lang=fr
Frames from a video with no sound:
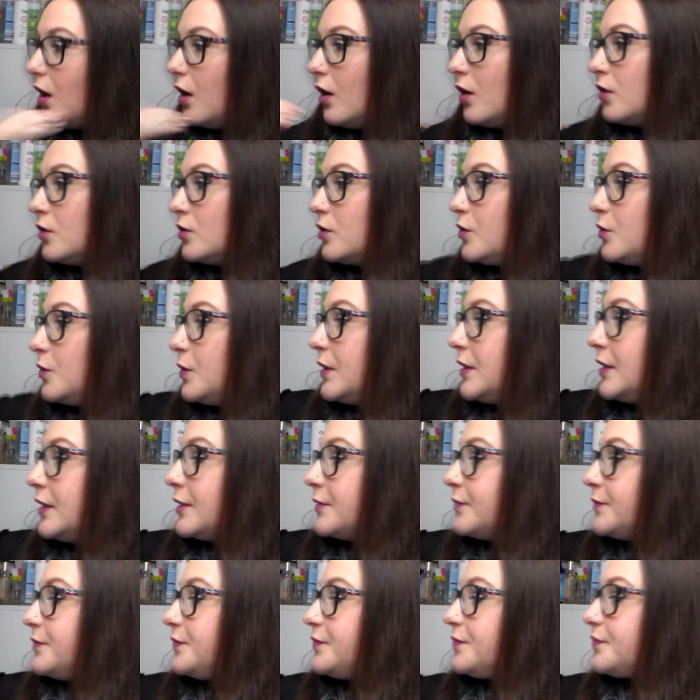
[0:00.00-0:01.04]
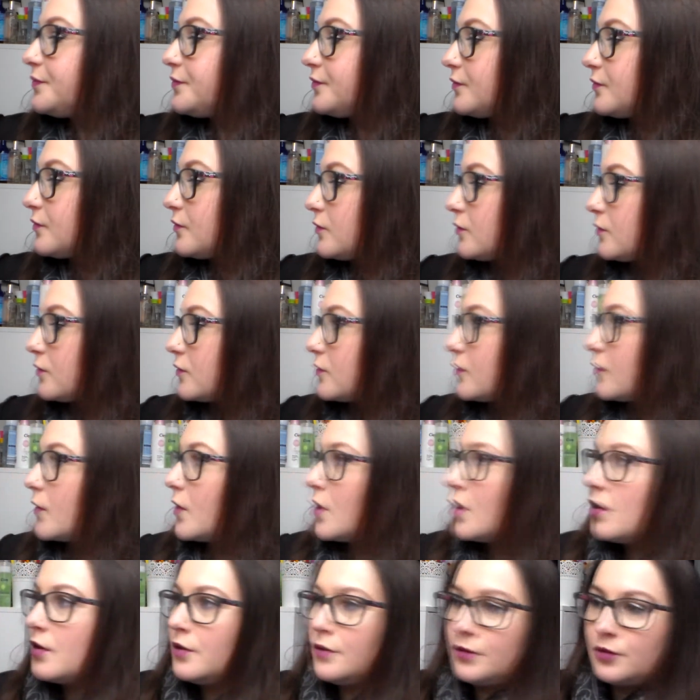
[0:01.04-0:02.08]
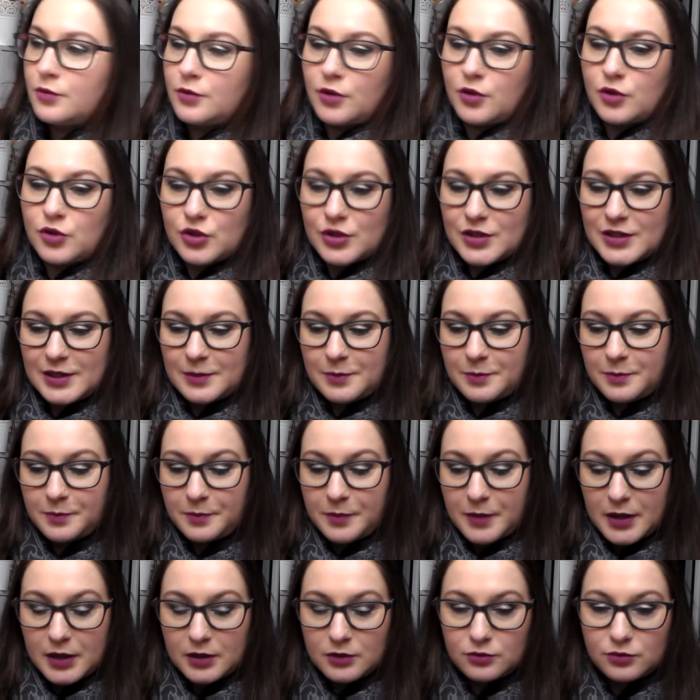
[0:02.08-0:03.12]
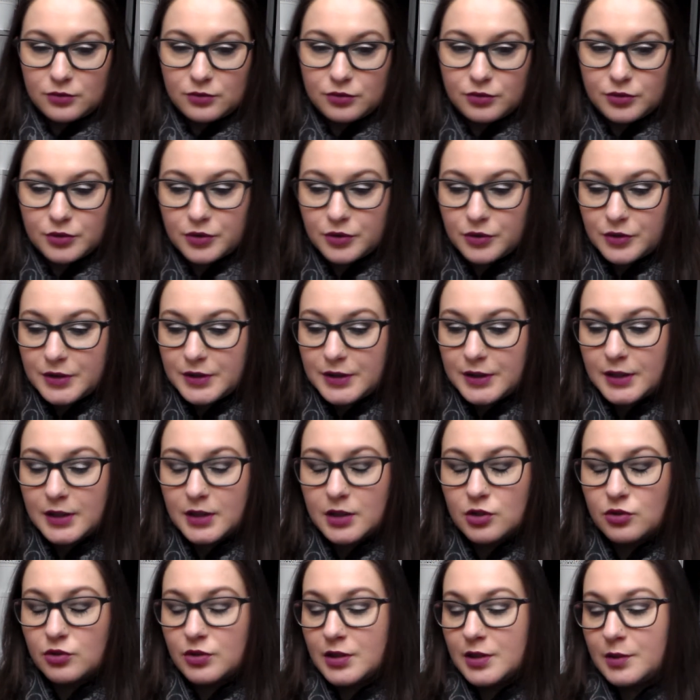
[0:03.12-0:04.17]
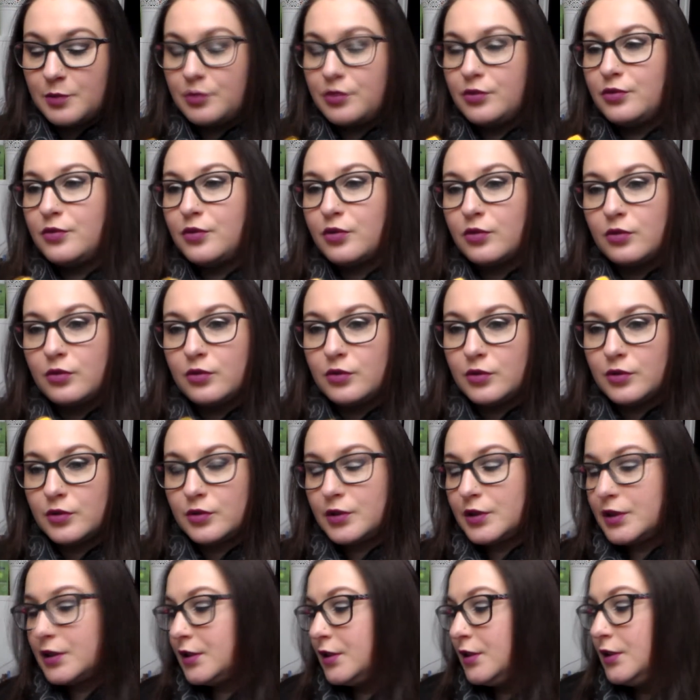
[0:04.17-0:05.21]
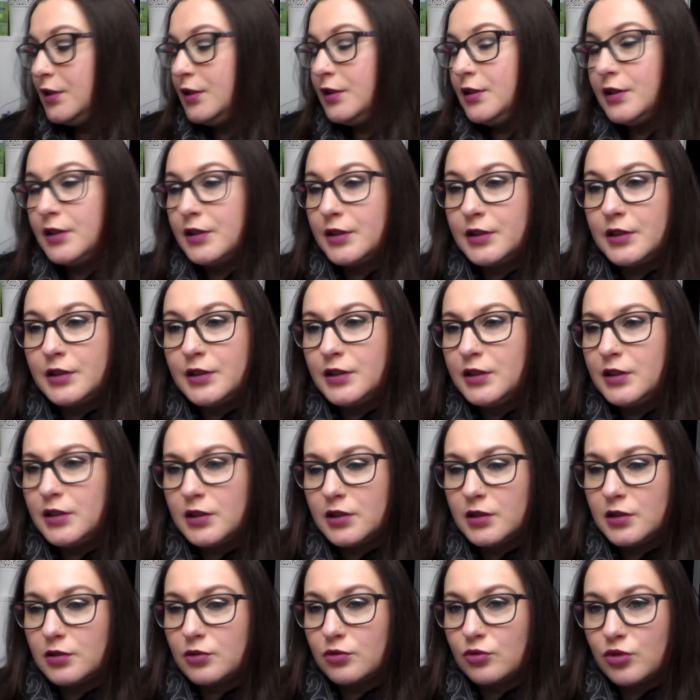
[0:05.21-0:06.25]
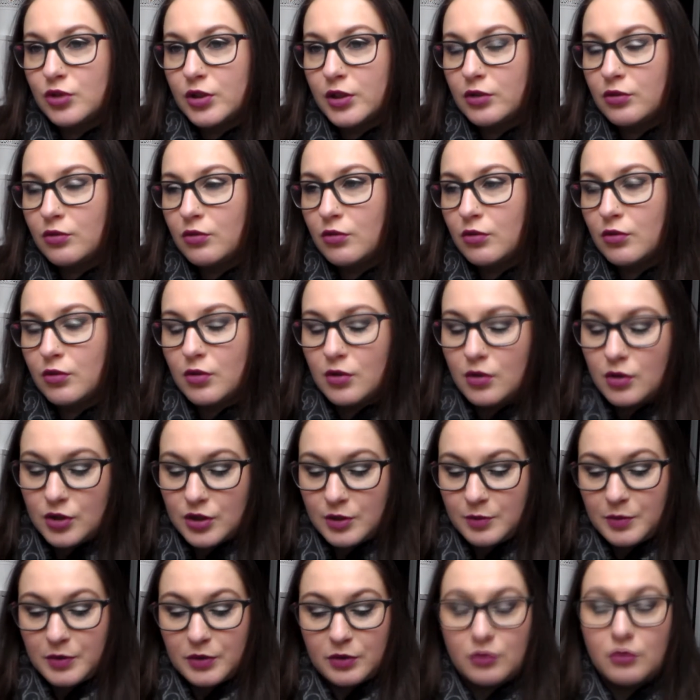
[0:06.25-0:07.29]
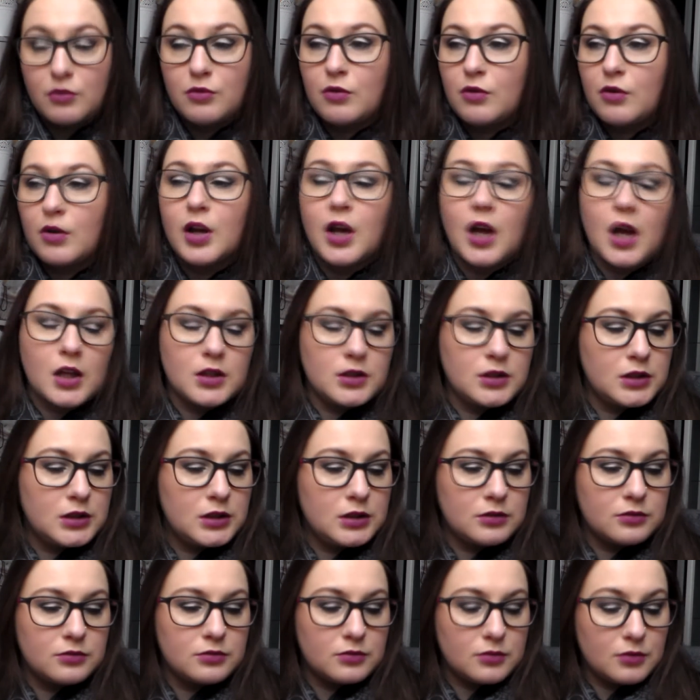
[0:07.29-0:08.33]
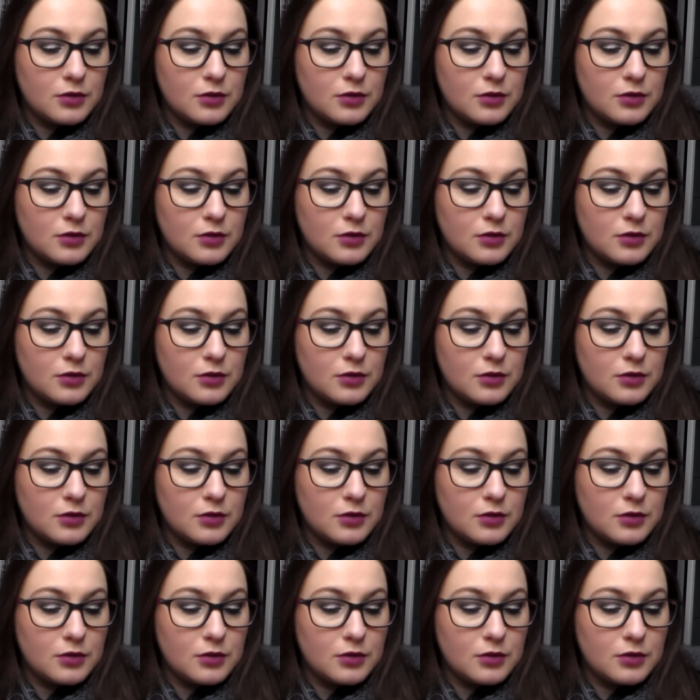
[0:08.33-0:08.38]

Ensuite, donc je sais pas du tout ce que c'est, je sais plus trop ce, qui, qui, que j'attends encore, j'ai pas trop regardé.